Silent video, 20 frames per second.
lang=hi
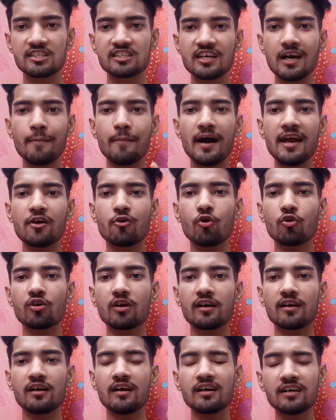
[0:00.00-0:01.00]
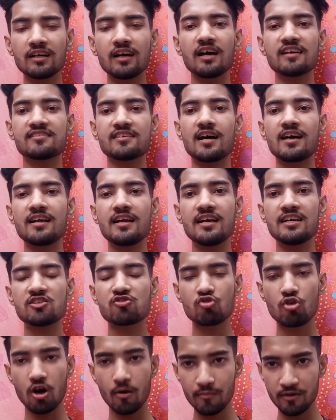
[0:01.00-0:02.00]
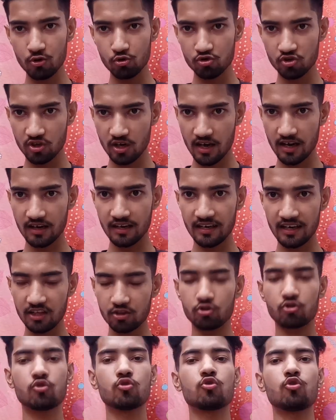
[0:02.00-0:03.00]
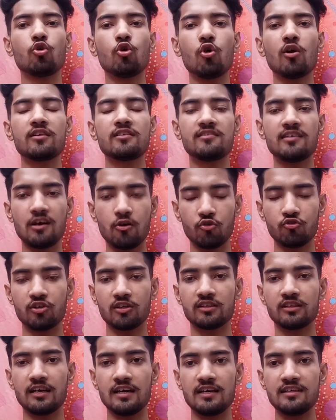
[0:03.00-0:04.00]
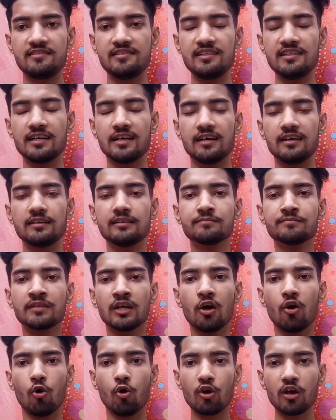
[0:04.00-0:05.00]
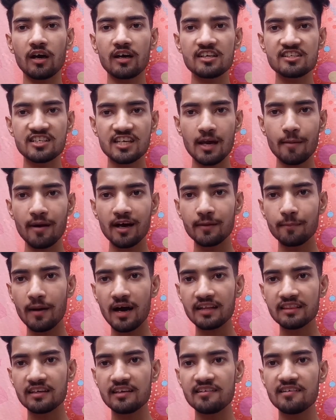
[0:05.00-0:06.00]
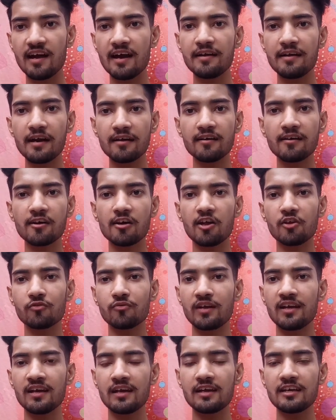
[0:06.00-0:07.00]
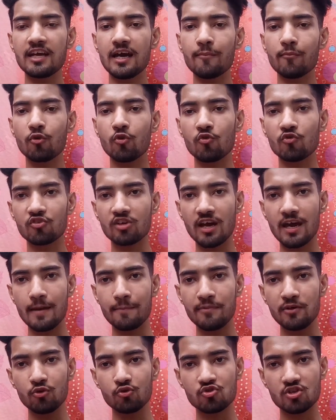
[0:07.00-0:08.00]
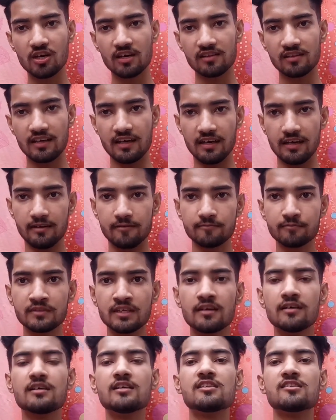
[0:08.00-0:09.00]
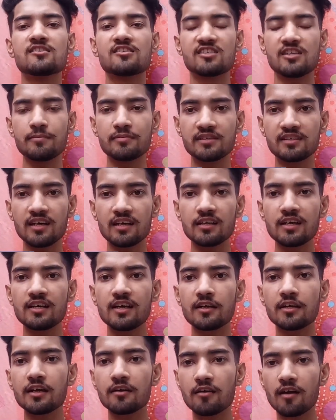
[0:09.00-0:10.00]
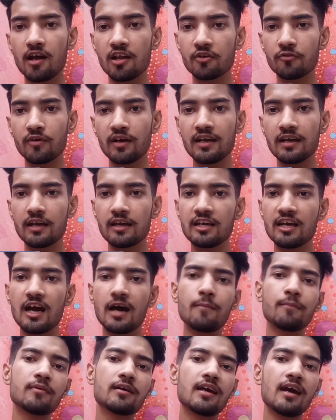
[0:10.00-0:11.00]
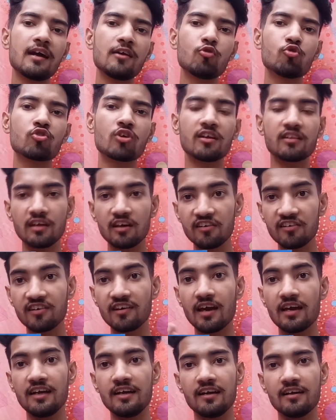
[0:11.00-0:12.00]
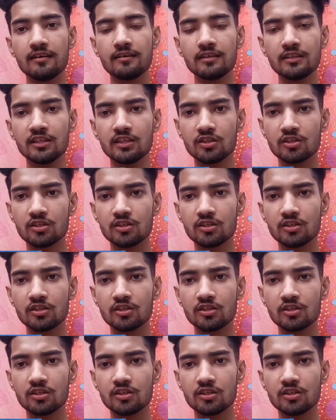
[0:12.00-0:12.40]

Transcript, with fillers: इसका बाइकआउट करना आसान है इसको हम यूज़ ना करें तो अच्छा हो सकता है जी हाँ और अगर इसके बाद बात की जाए डेटा ट्रांसफरिंग के लिए हम कौन सा ऐप यूज़ करते हैं सबसे ज़्यादा डेटा ट्रांसफरिंग के लिए हम क्या यूज़ करते हैं शेयर इट